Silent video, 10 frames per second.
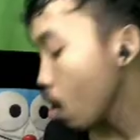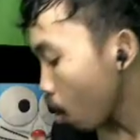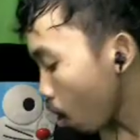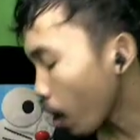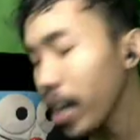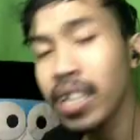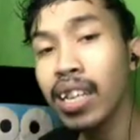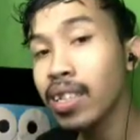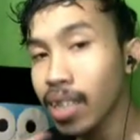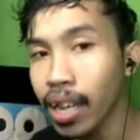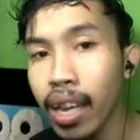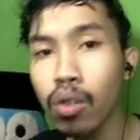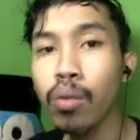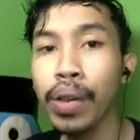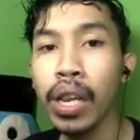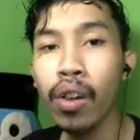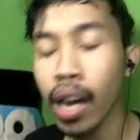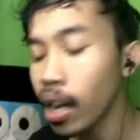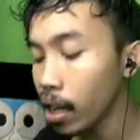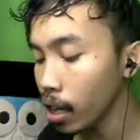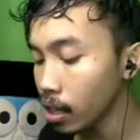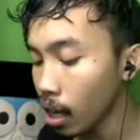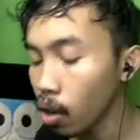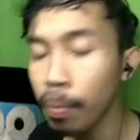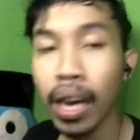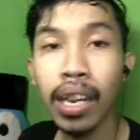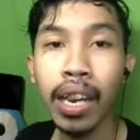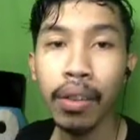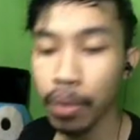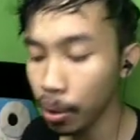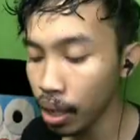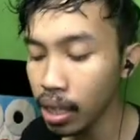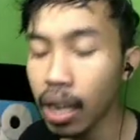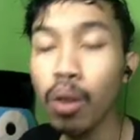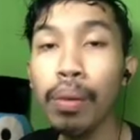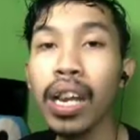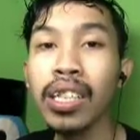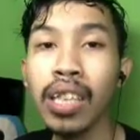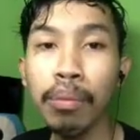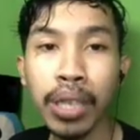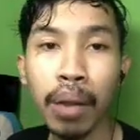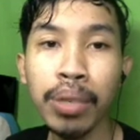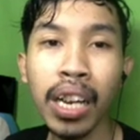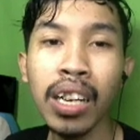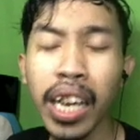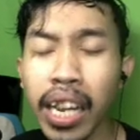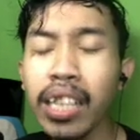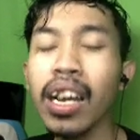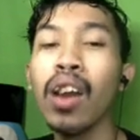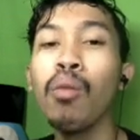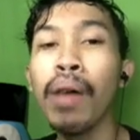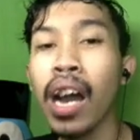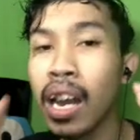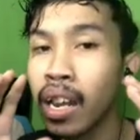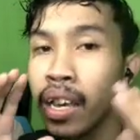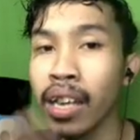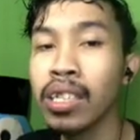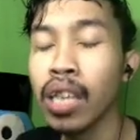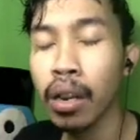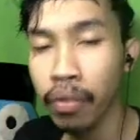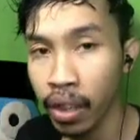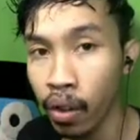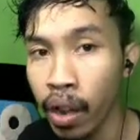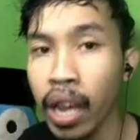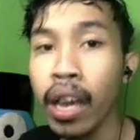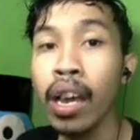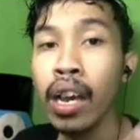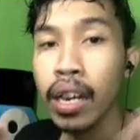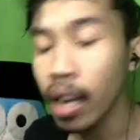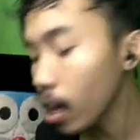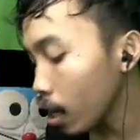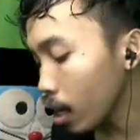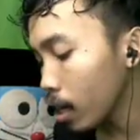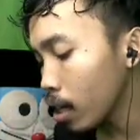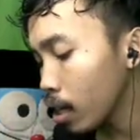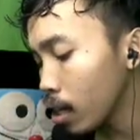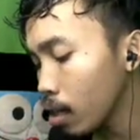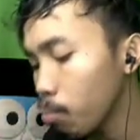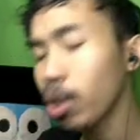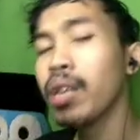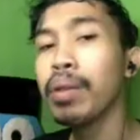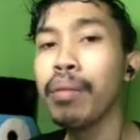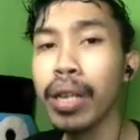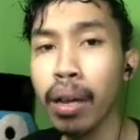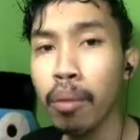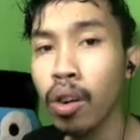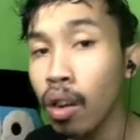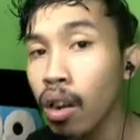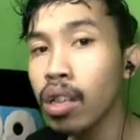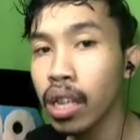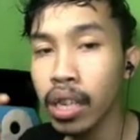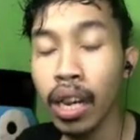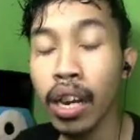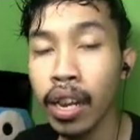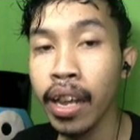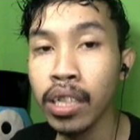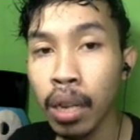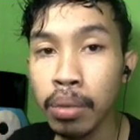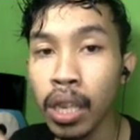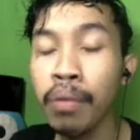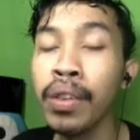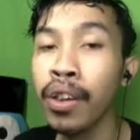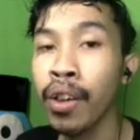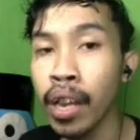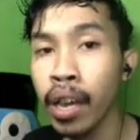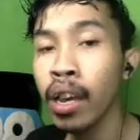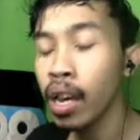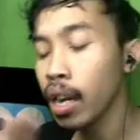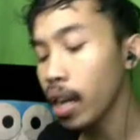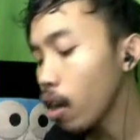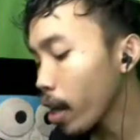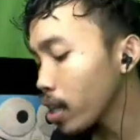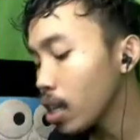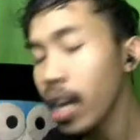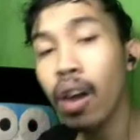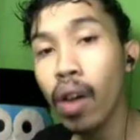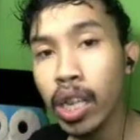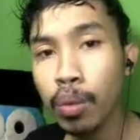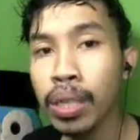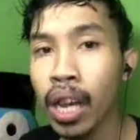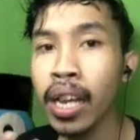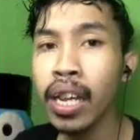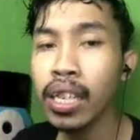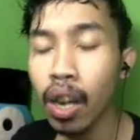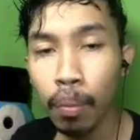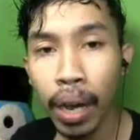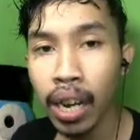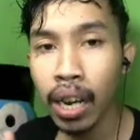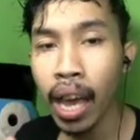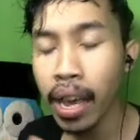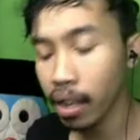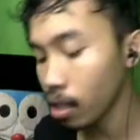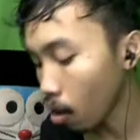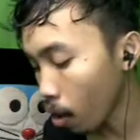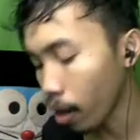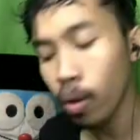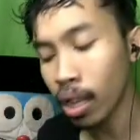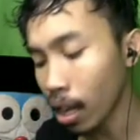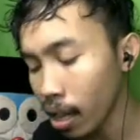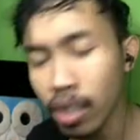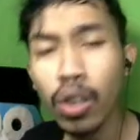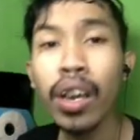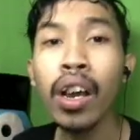Oke, jadi sekian untuk video kali ini. Jangan lupa kalian like video ini, jangan lupa kalian subscribe channel ini, jangan lupa kalian share video ini. Dan buat teman-teman yang mau download, linknya ada di deskripsi di video ini. Dan oke, jadi aku cukup ID, jangan lupa kalian like. Oke, udah tadi ya cuy.